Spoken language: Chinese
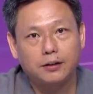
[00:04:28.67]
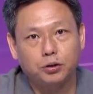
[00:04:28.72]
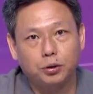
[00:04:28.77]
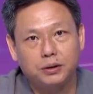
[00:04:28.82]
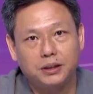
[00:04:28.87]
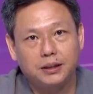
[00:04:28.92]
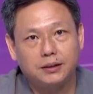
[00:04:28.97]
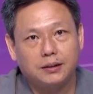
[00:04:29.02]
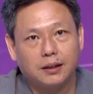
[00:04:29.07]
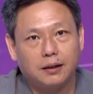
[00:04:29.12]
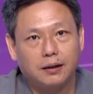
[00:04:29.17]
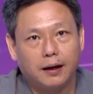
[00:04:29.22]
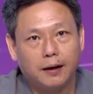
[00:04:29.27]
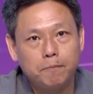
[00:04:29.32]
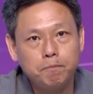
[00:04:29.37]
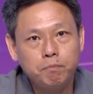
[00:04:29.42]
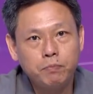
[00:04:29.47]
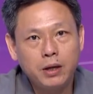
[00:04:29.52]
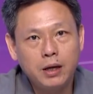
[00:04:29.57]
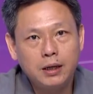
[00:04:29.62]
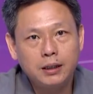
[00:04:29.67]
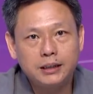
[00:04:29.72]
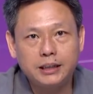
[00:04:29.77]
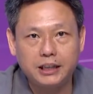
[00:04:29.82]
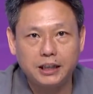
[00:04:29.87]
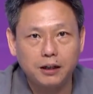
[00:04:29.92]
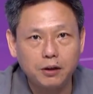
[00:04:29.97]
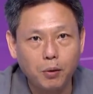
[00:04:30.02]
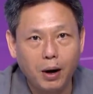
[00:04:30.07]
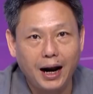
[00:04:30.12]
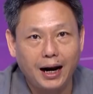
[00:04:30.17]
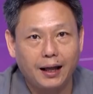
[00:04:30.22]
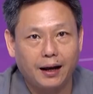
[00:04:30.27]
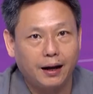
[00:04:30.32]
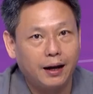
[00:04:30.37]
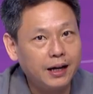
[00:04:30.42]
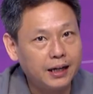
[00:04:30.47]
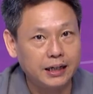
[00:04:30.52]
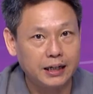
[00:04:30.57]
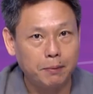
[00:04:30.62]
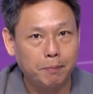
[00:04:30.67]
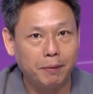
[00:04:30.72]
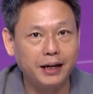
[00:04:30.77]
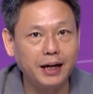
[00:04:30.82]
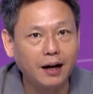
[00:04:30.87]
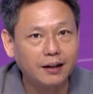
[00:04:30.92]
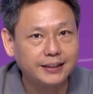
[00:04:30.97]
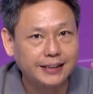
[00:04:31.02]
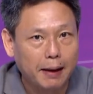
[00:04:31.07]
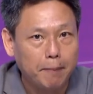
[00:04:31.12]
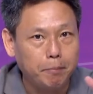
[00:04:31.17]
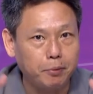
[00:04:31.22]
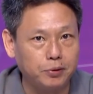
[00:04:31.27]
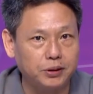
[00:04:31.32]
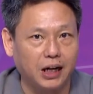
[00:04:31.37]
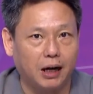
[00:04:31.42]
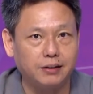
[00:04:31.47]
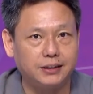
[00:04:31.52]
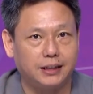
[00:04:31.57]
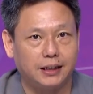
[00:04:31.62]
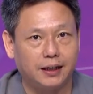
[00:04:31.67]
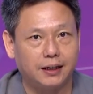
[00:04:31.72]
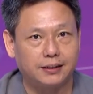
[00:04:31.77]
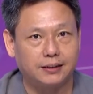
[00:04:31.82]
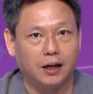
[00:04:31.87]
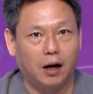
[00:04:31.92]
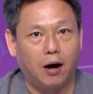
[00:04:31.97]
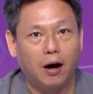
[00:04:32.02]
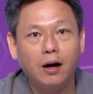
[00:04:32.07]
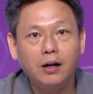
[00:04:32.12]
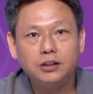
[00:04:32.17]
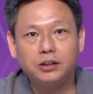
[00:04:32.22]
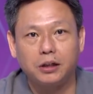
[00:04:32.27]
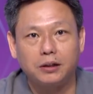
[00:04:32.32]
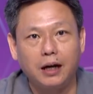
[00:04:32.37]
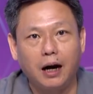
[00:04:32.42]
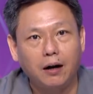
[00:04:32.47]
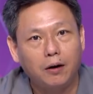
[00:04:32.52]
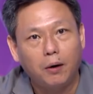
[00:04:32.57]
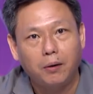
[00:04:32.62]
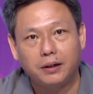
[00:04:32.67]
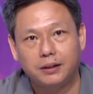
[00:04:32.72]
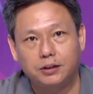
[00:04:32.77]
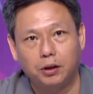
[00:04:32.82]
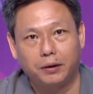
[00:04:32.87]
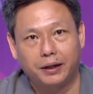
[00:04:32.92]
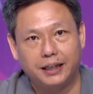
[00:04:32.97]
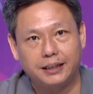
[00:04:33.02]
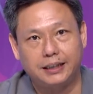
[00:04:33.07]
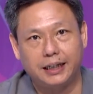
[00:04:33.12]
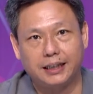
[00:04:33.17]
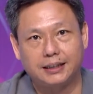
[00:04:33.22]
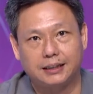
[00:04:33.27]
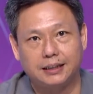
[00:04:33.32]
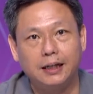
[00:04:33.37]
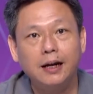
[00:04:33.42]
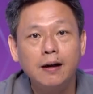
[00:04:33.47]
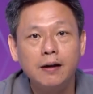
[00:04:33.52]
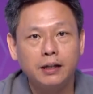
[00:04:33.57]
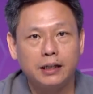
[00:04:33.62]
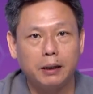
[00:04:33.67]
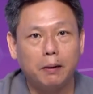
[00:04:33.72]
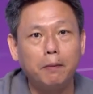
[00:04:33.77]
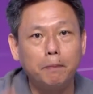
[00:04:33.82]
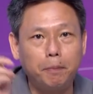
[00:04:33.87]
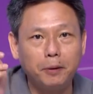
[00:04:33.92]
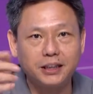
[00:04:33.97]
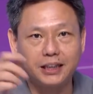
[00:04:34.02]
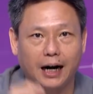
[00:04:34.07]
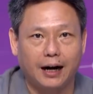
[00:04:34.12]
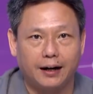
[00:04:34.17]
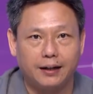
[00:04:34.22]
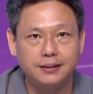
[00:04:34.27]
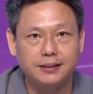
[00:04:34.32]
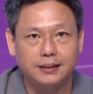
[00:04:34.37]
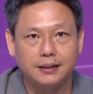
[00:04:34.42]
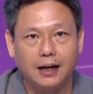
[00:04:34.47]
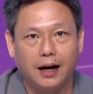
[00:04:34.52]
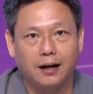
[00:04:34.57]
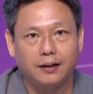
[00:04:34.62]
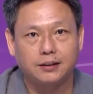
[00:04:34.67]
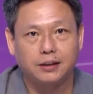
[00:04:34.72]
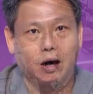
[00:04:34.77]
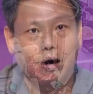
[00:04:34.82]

告诉记者的？奇怪了，你们要散布消息的时候就要弄得众人皆知，你们不想人知道